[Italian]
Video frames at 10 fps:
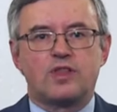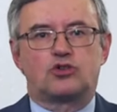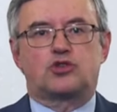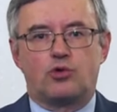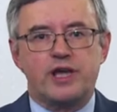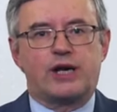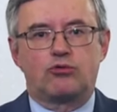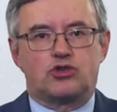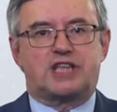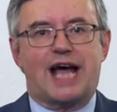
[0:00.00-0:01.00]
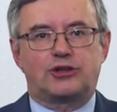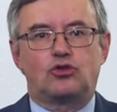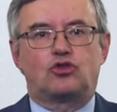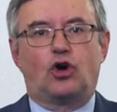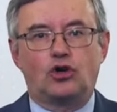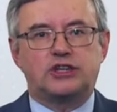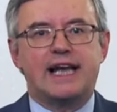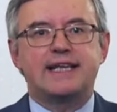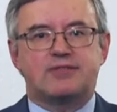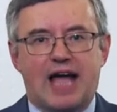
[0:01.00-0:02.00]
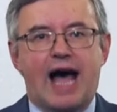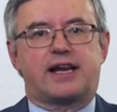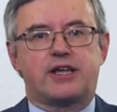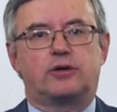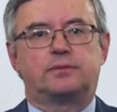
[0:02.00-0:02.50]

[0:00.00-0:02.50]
costruire uno Stato totalitario.